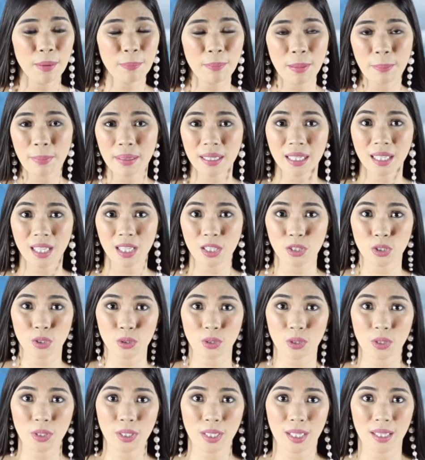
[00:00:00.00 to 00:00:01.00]
magpapakik
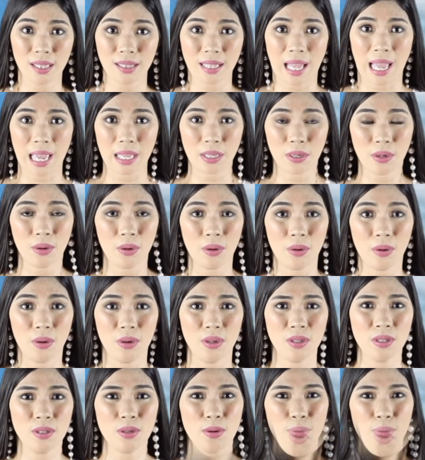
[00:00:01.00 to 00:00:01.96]
tutorial tayo.